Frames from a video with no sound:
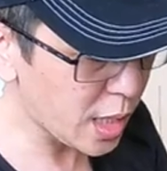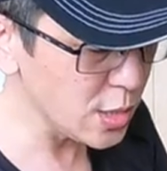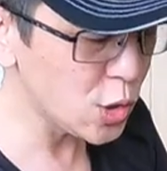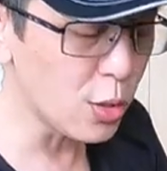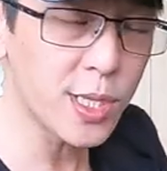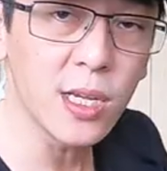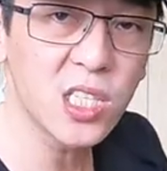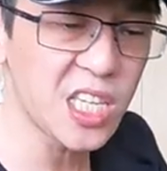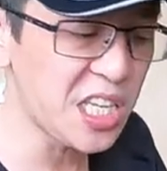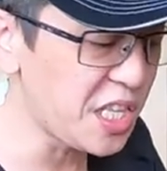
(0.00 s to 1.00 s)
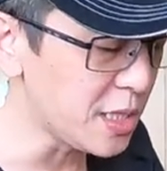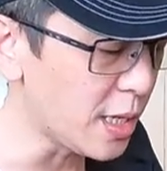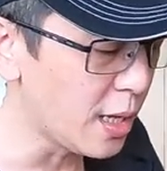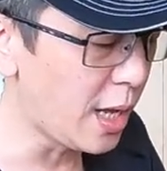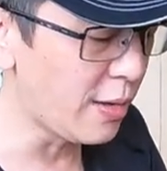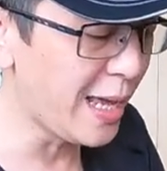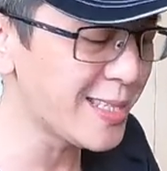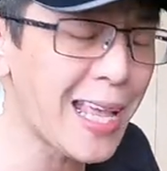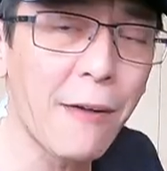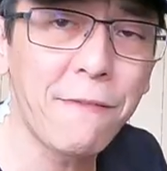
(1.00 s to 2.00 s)
跟轴承是一体的，好，然后
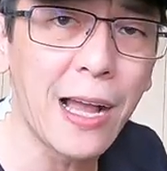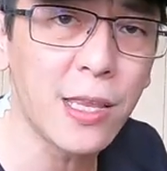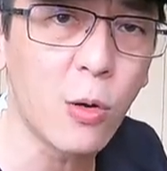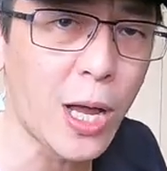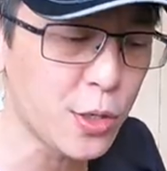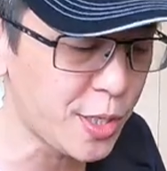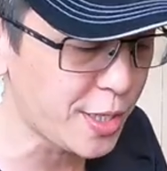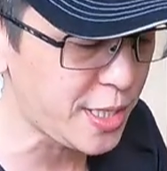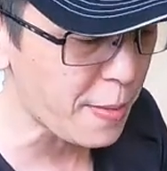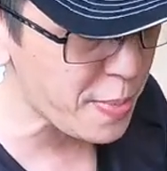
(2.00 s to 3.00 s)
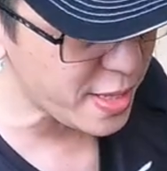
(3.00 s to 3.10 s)
上方的话有一个垫